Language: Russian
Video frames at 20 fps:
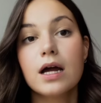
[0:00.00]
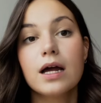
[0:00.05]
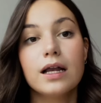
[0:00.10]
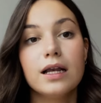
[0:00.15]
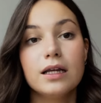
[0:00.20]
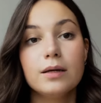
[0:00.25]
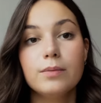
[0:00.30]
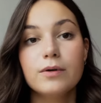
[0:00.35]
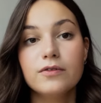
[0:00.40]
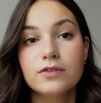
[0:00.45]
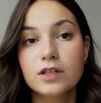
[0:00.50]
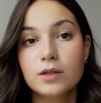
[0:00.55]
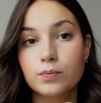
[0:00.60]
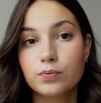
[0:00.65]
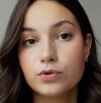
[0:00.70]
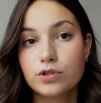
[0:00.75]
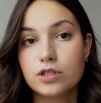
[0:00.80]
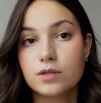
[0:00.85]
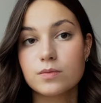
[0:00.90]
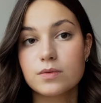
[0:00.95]
либо вы,
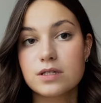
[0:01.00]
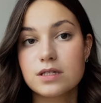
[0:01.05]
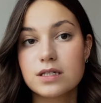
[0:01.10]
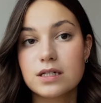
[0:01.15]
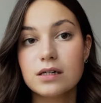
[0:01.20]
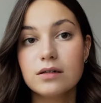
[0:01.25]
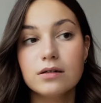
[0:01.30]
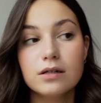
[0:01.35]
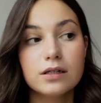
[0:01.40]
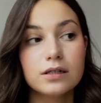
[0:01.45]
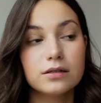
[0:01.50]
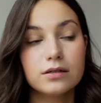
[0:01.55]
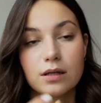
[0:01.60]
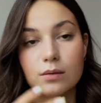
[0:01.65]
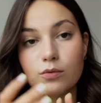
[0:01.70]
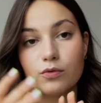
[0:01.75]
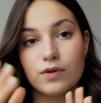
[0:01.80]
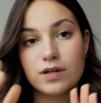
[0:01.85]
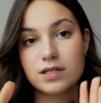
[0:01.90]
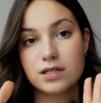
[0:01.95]
допустим, сделали,
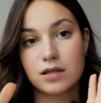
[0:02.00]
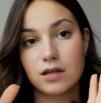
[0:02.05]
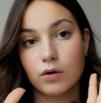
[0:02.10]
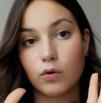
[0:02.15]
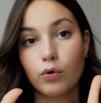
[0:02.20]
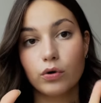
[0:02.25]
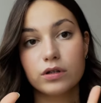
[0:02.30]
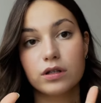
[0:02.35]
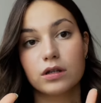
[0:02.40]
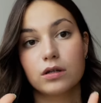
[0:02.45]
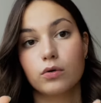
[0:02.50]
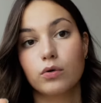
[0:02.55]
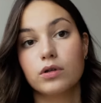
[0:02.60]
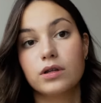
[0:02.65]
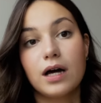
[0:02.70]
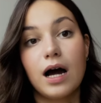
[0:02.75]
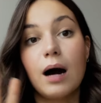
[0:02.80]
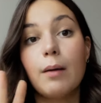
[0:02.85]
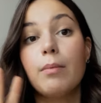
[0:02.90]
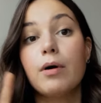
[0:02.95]
там у вас такой-то,
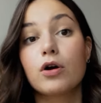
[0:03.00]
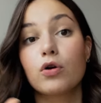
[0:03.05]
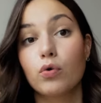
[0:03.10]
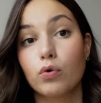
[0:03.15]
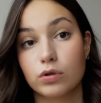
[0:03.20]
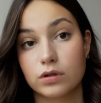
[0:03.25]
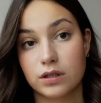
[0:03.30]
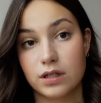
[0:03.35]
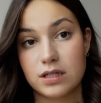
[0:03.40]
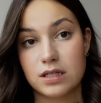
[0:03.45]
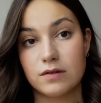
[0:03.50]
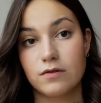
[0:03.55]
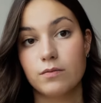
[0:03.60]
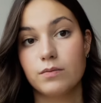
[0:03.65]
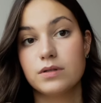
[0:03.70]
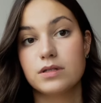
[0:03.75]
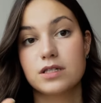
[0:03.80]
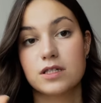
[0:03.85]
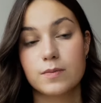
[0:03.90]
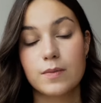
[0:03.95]
такой-то оборот, если вы
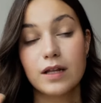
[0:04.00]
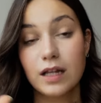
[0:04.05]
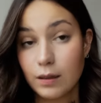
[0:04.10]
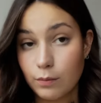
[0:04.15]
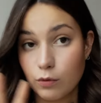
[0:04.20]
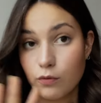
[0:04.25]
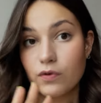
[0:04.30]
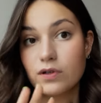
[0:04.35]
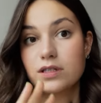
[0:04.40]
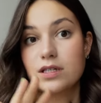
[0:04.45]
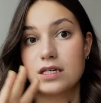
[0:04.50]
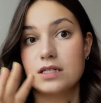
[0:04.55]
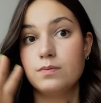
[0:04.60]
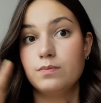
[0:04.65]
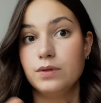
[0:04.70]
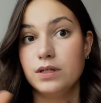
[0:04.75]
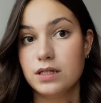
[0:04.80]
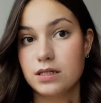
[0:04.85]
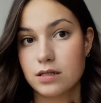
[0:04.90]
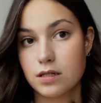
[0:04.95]
бизнесмен, либо у вас есть
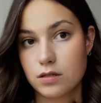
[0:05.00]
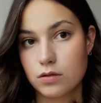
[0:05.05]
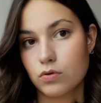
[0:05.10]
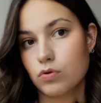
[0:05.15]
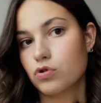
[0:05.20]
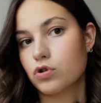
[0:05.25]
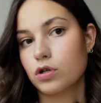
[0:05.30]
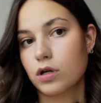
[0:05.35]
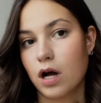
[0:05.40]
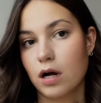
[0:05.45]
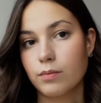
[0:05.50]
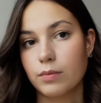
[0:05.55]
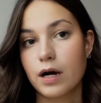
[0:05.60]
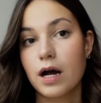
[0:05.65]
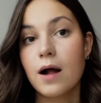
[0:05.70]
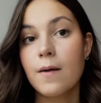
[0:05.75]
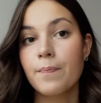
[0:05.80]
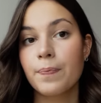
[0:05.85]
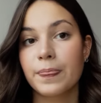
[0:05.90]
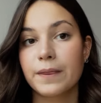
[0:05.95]
бизнес тоже, как бы
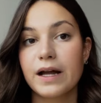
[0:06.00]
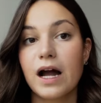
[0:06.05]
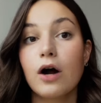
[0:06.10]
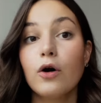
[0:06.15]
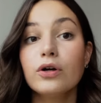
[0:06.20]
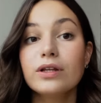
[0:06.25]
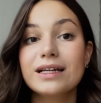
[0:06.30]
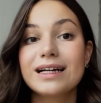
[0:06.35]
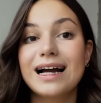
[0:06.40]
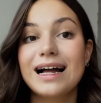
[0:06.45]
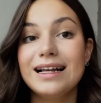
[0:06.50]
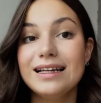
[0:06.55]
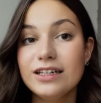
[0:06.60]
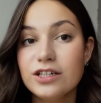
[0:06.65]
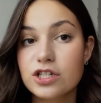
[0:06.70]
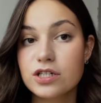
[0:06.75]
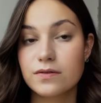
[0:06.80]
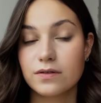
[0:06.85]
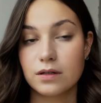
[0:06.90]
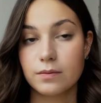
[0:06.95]
какой-то
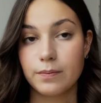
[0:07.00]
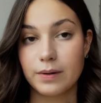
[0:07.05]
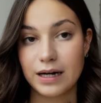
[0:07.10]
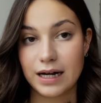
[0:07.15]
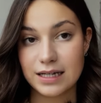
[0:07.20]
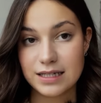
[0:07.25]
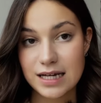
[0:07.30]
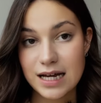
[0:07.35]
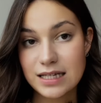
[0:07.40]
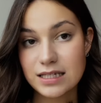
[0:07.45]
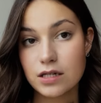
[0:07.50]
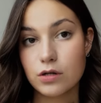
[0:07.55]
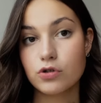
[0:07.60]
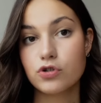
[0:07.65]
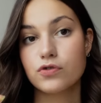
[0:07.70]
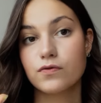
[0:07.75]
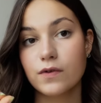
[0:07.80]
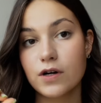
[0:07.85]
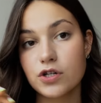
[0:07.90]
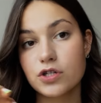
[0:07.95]
количественный показатель,
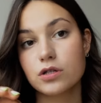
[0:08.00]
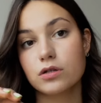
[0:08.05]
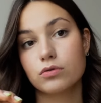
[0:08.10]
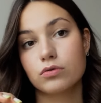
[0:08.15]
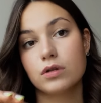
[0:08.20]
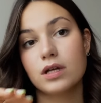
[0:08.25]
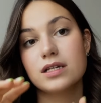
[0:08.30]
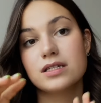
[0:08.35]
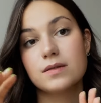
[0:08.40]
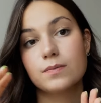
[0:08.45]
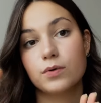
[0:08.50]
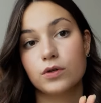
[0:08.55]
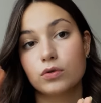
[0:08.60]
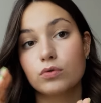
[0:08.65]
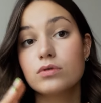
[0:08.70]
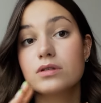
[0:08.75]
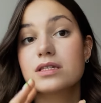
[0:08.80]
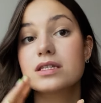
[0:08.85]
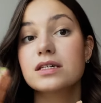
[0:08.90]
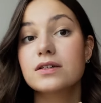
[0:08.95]
очень важно туда
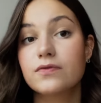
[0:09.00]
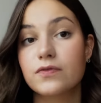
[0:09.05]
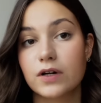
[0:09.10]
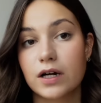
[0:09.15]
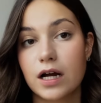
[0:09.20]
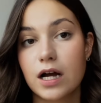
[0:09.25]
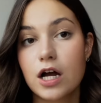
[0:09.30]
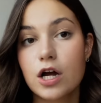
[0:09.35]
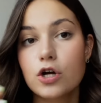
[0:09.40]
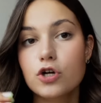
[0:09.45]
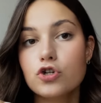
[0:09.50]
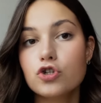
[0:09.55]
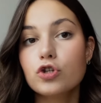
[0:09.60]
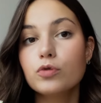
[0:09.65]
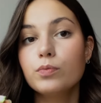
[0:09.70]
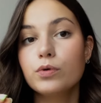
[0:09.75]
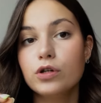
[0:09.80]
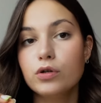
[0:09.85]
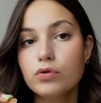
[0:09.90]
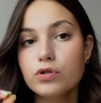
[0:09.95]
запихнуть цифры,
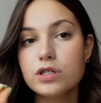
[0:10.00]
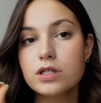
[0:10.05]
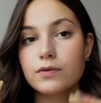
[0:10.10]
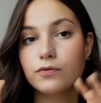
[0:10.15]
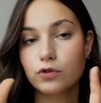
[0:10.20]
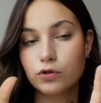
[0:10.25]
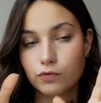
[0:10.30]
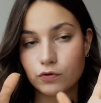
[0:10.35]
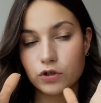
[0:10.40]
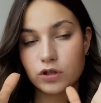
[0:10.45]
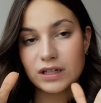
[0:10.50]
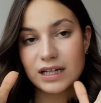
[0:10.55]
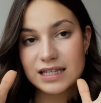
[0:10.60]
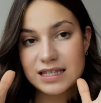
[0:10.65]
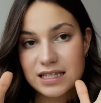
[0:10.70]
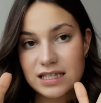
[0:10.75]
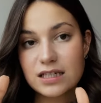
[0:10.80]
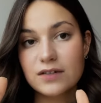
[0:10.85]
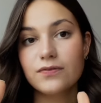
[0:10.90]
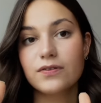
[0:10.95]
чтобы люди вот, вот на
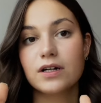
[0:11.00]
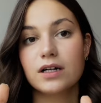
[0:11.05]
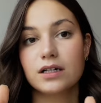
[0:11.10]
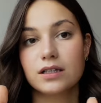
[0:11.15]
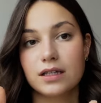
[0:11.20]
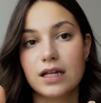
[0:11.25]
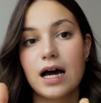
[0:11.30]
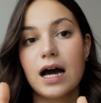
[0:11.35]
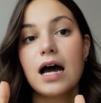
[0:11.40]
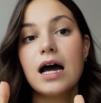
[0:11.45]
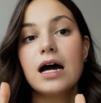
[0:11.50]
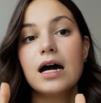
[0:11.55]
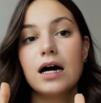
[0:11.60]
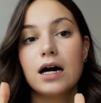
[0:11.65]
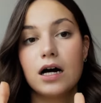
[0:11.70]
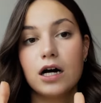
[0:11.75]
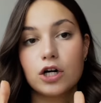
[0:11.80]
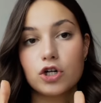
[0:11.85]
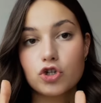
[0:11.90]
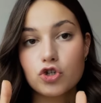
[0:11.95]
цифрах, на
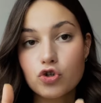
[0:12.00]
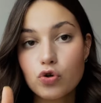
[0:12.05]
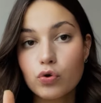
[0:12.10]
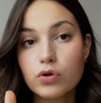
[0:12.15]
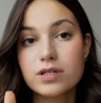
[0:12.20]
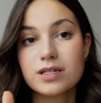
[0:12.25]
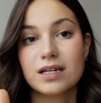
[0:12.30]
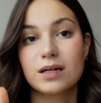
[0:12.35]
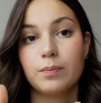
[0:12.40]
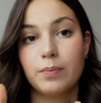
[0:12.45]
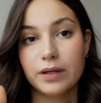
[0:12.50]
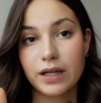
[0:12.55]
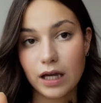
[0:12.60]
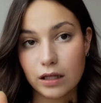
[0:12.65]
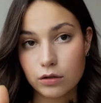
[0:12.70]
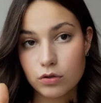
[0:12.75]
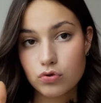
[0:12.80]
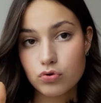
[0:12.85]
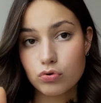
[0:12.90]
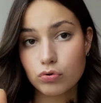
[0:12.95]
а, жесткой,
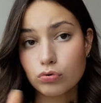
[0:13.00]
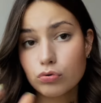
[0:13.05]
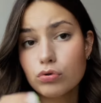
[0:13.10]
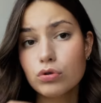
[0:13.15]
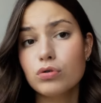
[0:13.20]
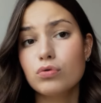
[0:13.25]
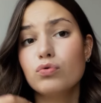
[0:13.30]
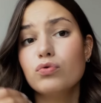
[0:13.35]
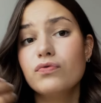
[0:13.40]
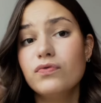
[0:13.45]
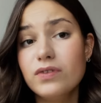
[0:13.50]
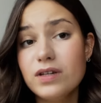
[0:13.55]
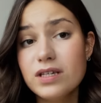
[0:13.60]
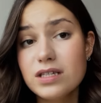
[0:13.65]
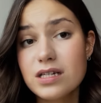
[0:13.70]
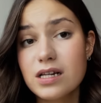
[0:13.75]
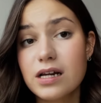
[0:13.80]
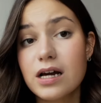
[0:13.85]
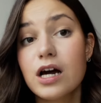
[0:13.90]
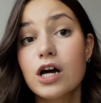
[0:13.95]
понятной структуре
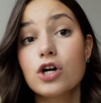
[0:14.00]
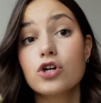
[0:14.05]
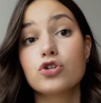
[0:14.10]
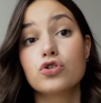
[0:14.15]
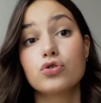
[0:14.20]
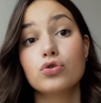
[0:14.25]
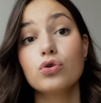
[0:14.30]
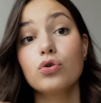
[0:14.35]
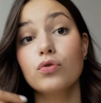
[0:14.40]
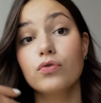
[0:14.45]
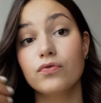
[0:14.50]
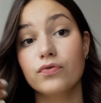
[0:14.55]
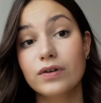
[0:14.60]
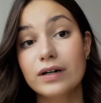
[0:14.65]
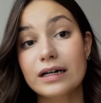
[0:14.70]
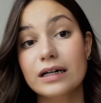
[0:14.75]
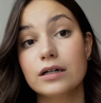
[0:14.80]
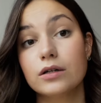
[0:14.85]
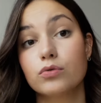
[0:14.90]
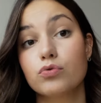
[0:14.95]
увидели, что
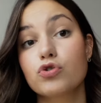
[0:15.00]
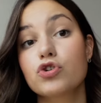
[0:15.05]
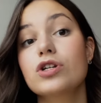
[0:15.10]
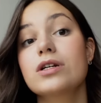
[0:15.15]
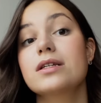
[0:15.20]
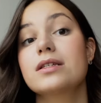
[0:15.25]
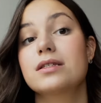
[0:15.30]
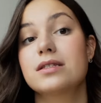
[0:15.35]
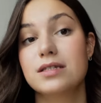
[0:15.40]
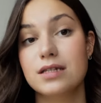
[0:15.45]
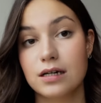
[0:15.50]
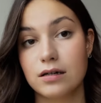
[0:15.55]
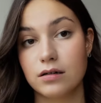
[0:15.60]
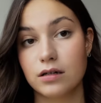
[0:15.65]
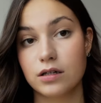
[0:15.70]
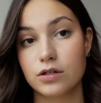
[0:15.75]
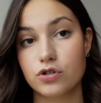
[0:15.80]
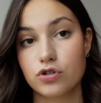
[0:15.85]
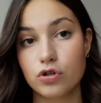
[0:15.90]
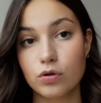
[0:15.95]
вы уже
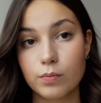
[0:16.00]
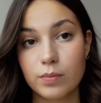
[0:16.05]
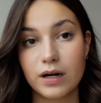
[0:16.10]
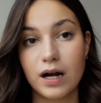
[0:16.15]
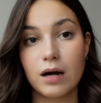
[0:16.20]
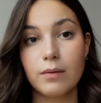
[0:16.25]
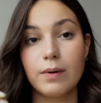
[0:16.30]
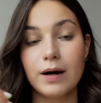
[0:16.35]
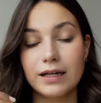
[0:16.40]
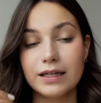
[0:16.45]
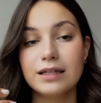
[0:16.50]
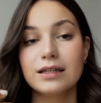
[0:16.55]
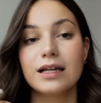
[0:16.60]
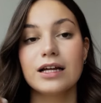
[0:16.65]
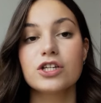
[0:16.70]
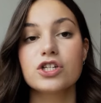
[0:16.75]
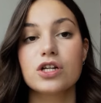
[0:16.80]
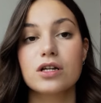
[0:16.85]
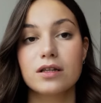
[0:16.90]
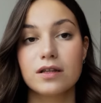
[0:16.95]
сделали, чтобы как бы они
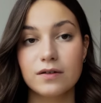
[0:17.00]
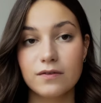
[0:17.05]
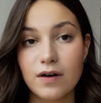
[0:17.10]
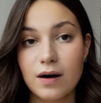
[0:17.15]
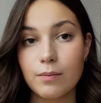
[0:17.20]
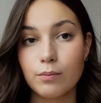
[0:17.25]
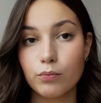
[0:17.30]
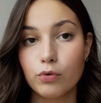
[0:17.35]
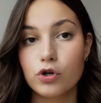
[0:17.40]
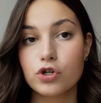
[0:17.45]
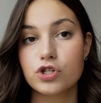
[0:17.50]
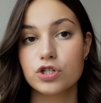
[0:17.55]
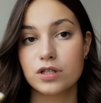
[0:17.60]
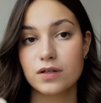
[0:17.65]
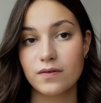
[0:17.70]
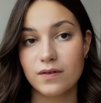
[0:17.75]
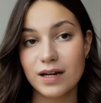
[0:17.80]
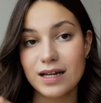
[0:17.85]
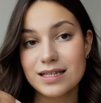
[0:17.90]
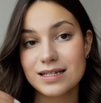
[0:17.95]
начали к вам больше
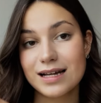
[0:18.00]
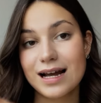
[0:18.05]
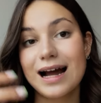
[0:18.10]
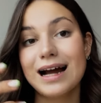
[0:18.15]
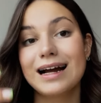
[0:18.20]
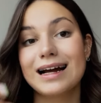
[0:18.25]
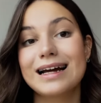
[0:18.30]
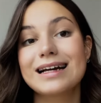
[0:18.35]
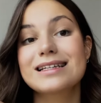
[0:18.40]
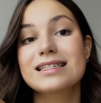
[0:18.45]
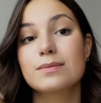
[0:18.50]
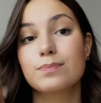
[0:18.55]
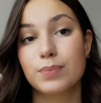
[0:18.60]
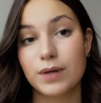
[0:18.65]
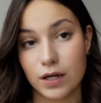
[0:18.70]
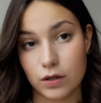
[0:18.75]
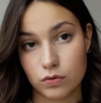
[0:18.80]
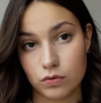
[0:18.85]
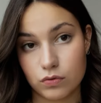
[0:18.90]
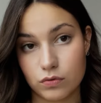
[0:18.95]
доверять как
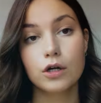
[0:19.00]
эксперту.